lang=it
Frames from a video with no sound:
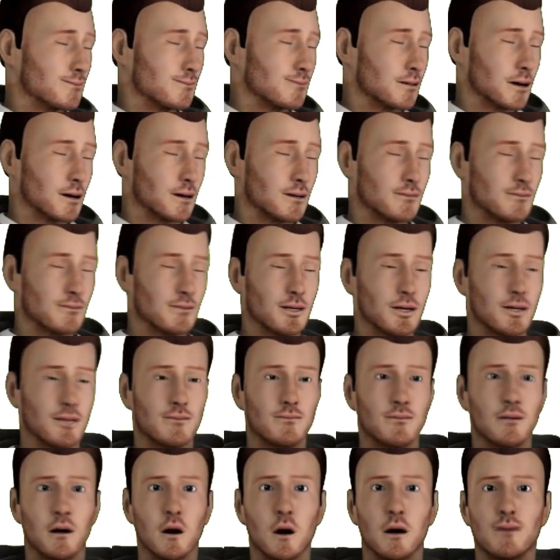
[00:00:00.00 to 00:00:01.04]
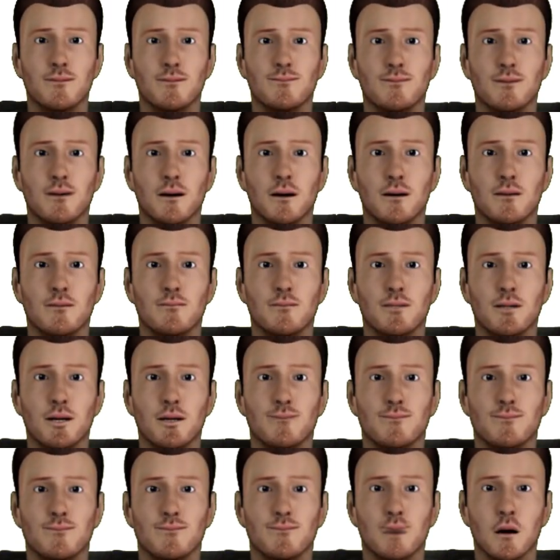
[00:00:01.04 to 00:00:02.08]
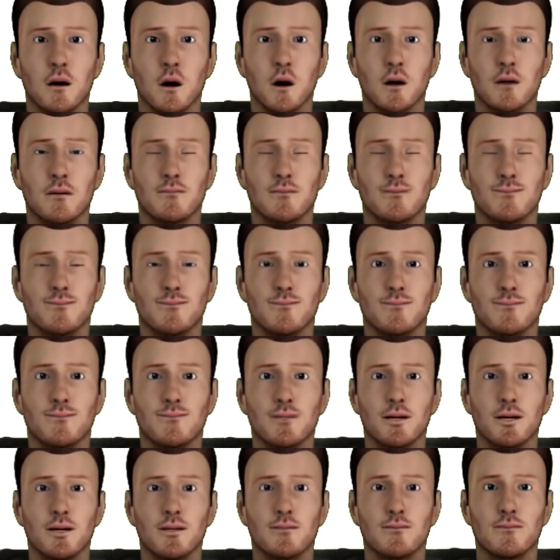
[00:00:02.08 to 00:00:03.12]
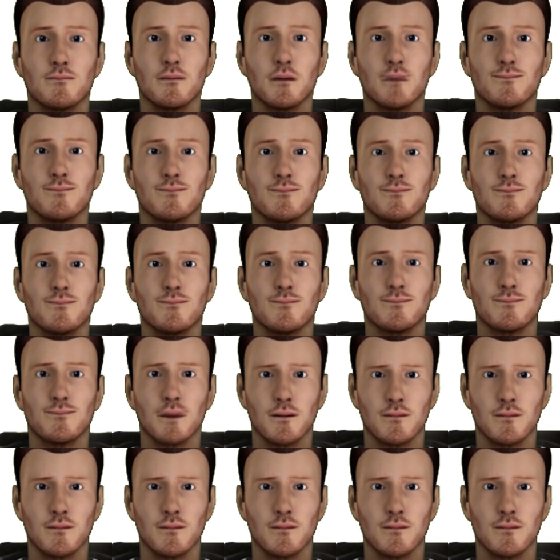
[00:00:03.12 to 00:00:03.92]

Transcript: Realizzato in pipi ecologico, sicuro, non tossico,